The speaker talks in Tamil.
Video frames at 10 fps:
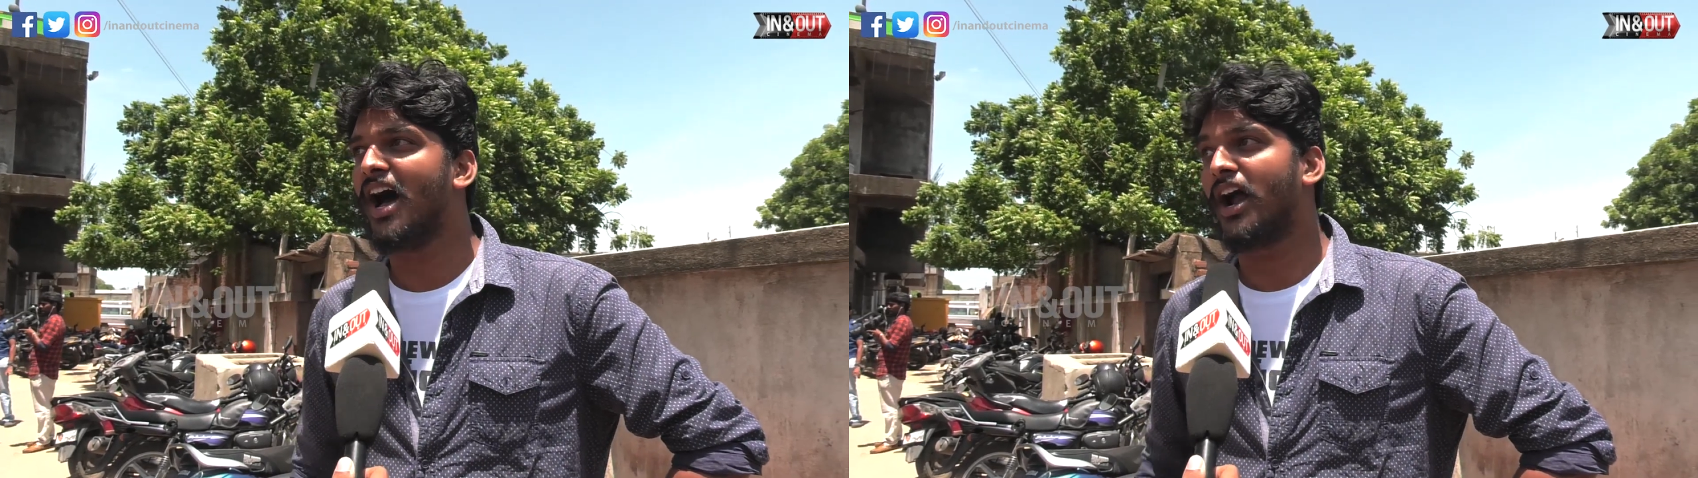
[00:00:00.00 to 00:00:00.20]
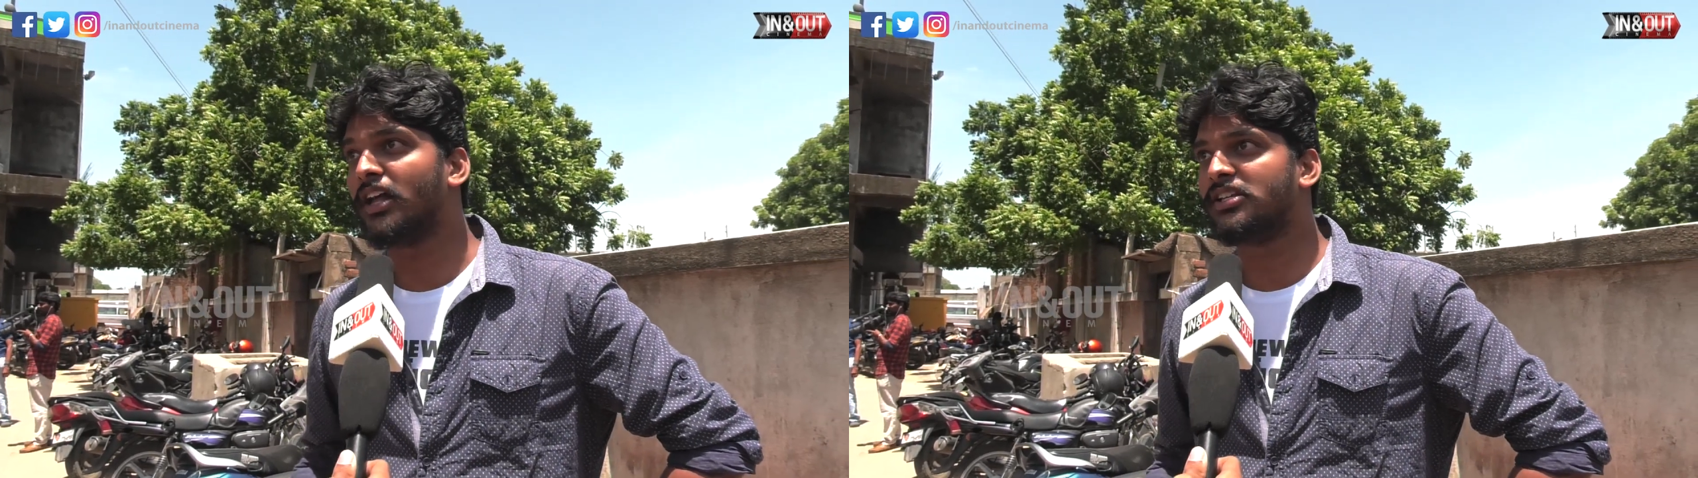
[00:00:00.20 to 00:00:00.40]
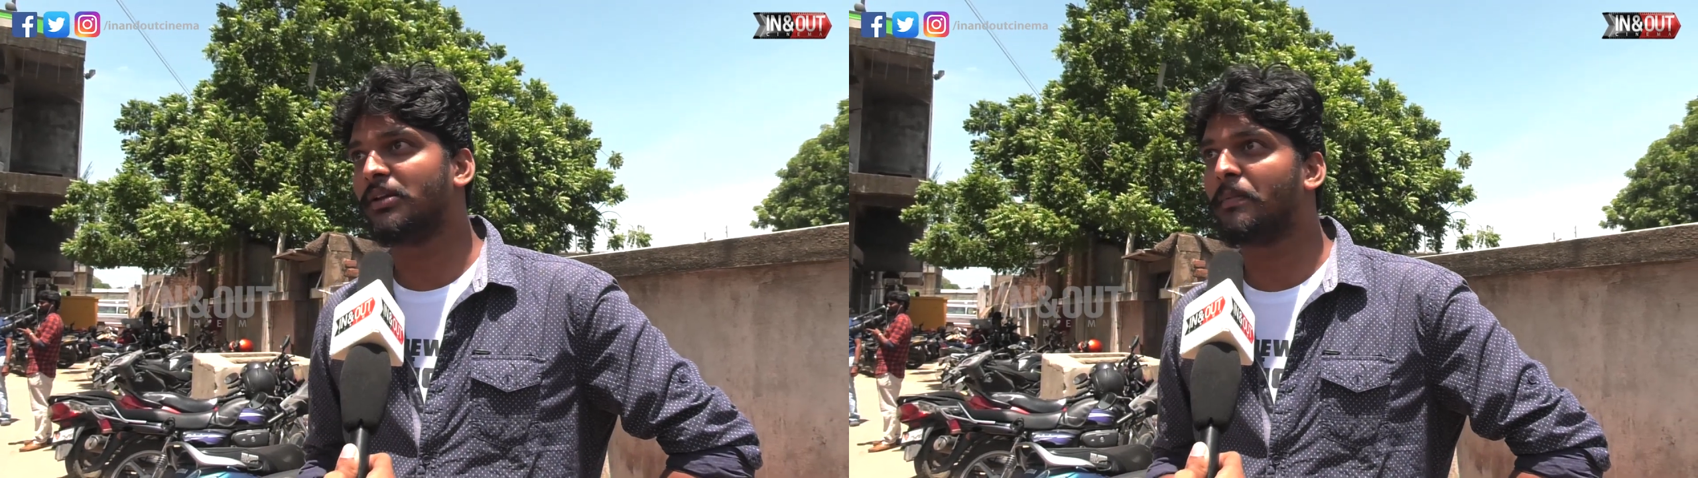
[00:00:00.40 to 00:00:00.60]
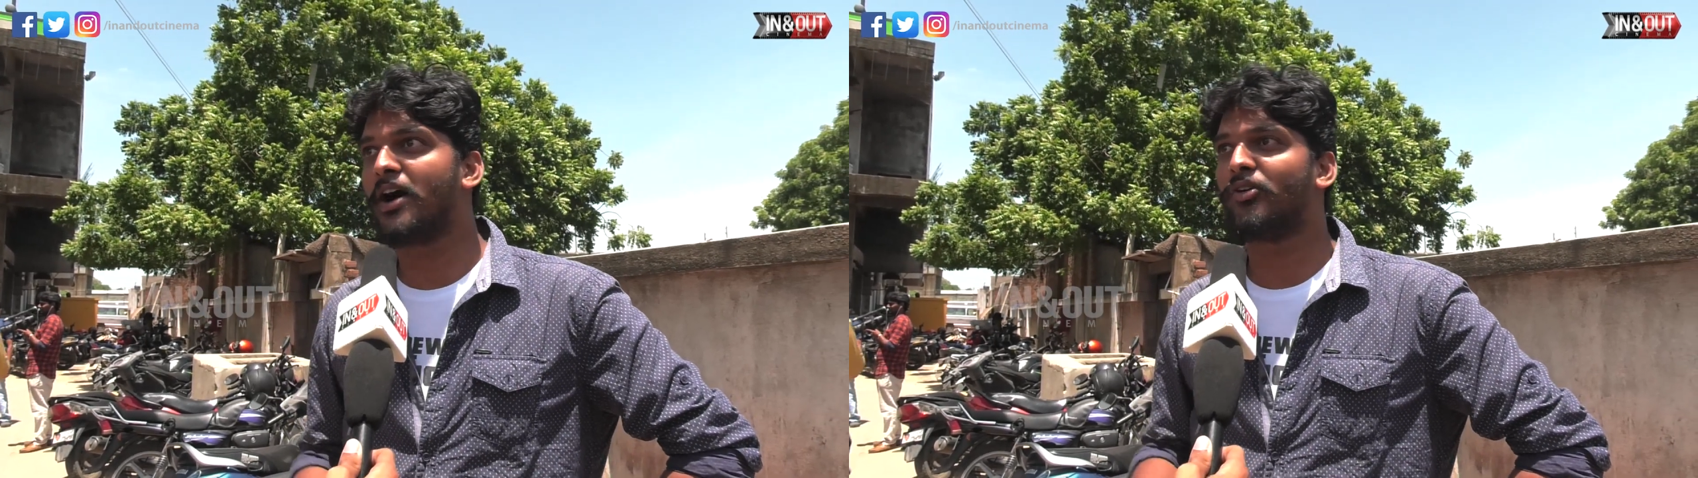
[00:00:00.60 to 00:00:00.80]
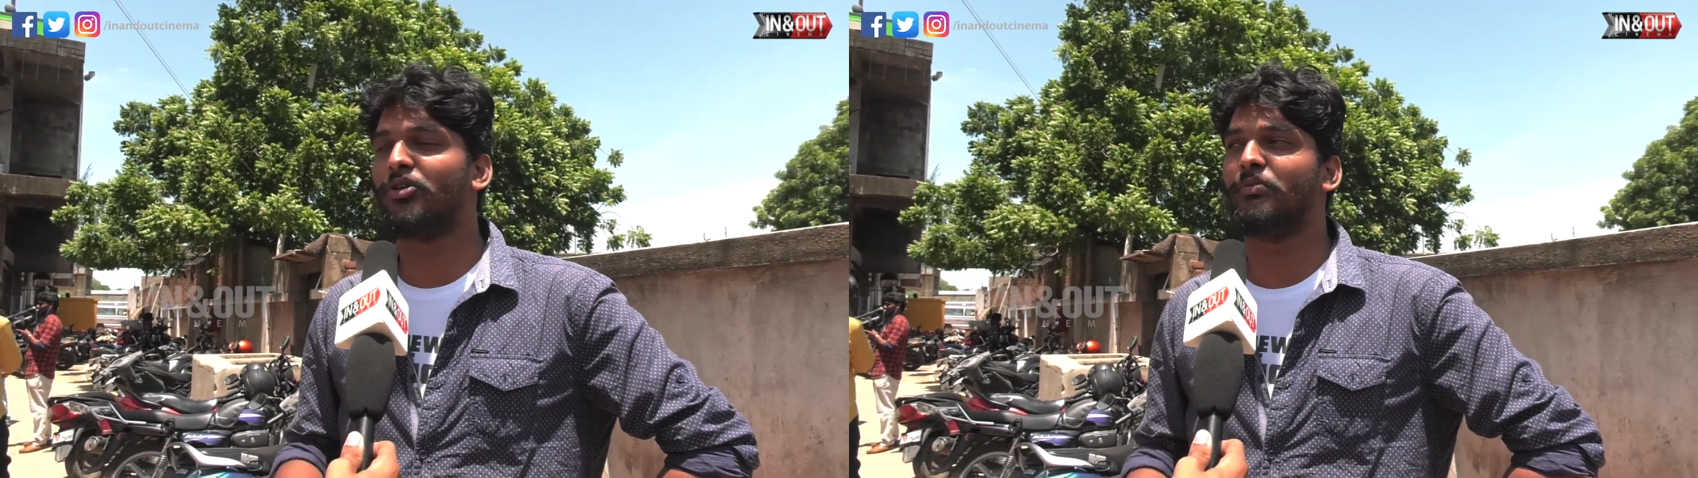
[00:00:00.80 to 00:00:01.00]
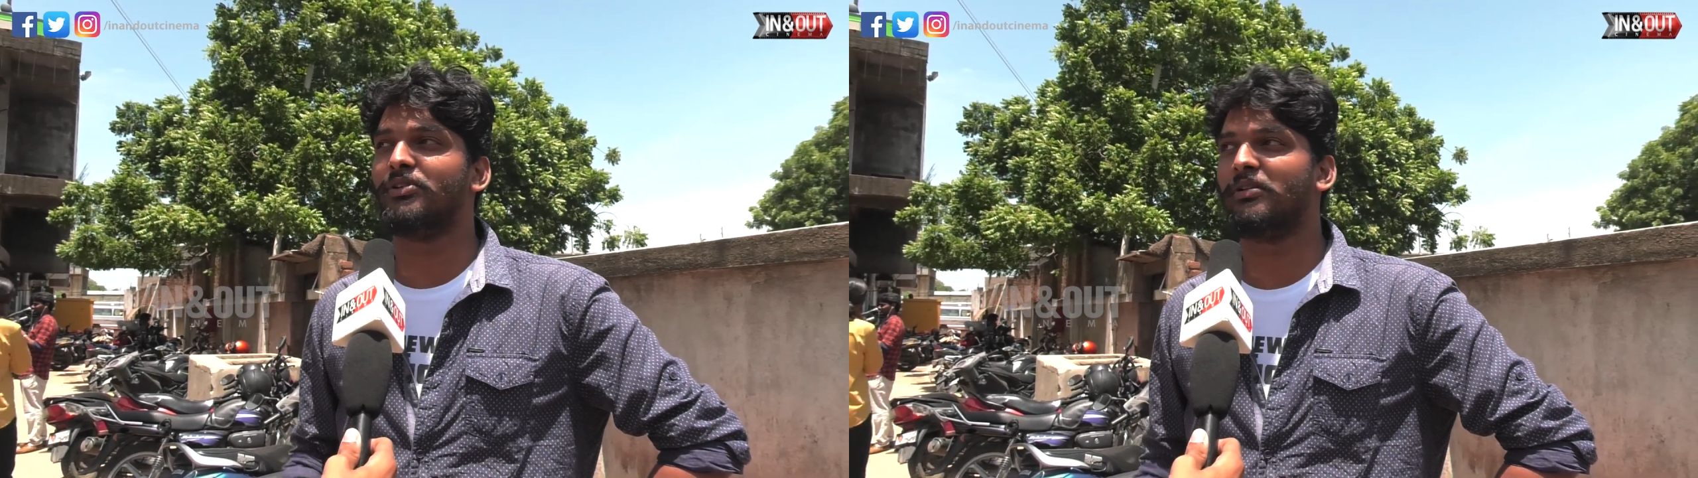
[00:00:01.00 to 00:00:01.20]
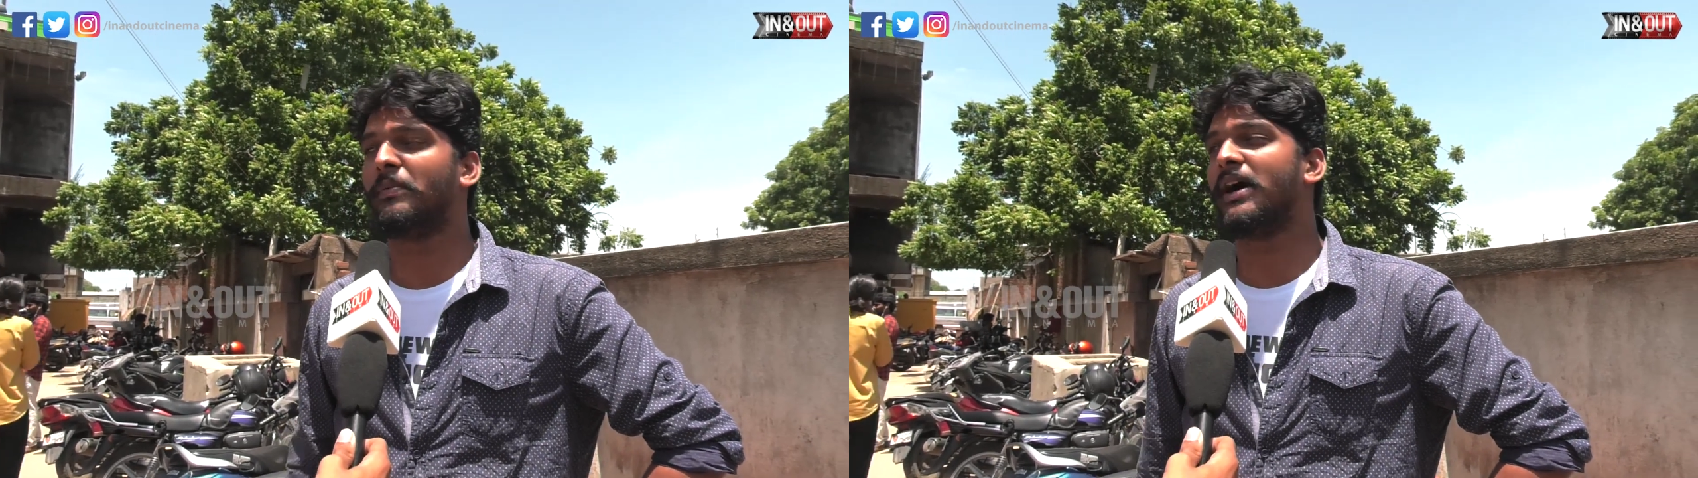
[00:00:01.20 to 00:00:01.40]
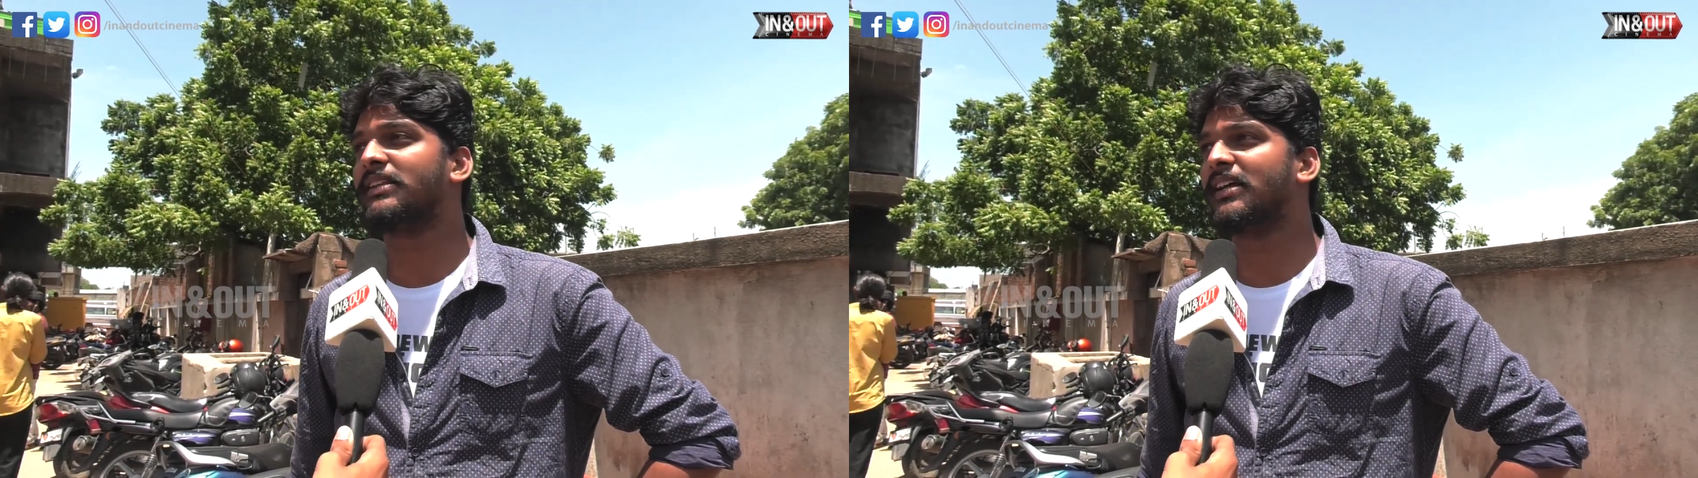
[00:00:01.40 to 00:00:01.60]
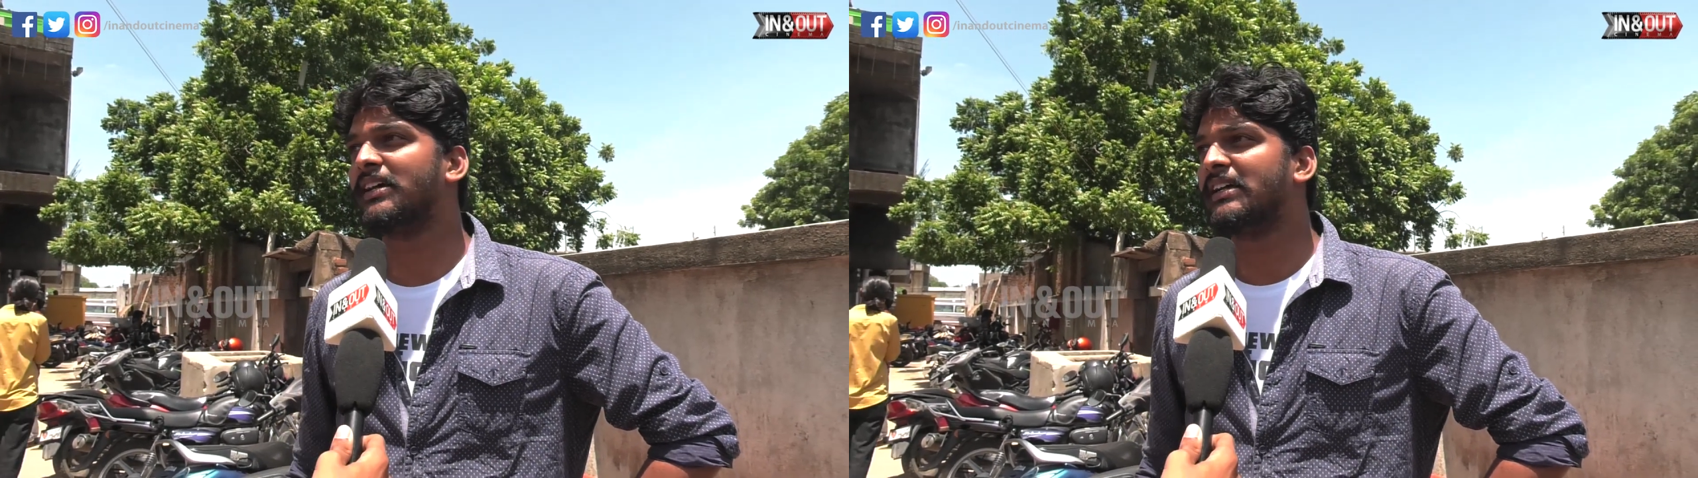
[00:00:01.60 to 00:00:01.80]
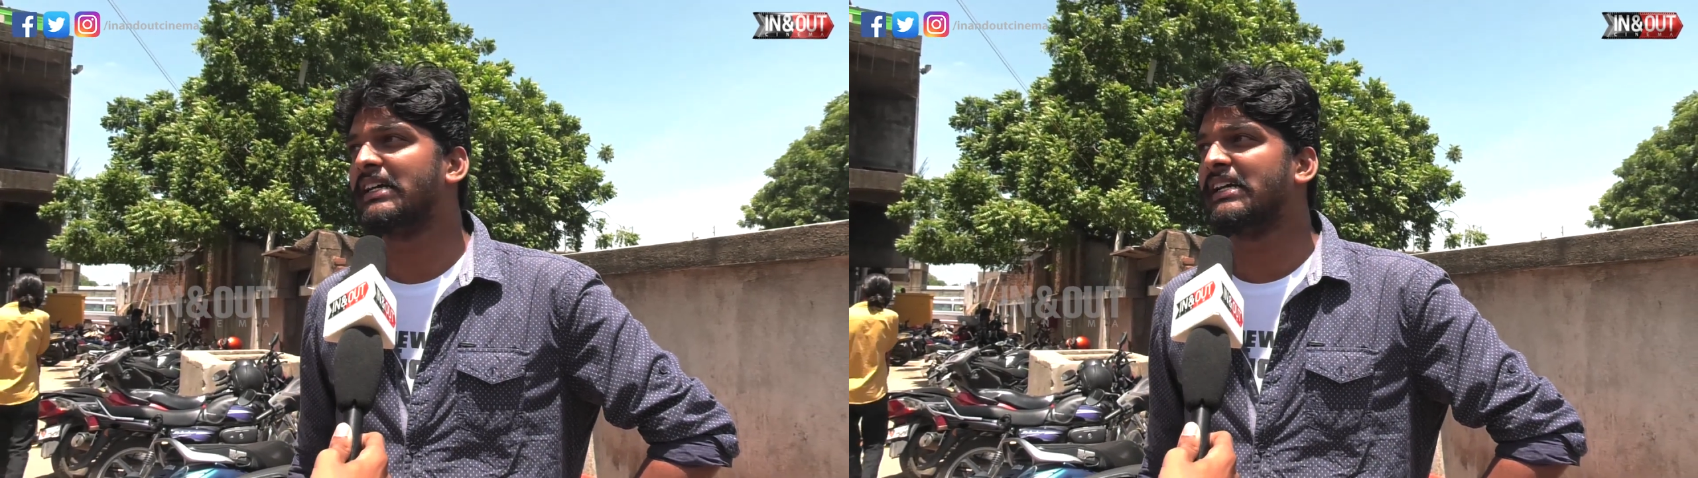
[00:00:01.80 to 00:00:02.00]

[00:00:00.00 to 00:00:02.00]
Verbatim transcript: ஆனால் சரி பார்க்கணும் அப்படின்னு சொல்லி பார்த்தேன்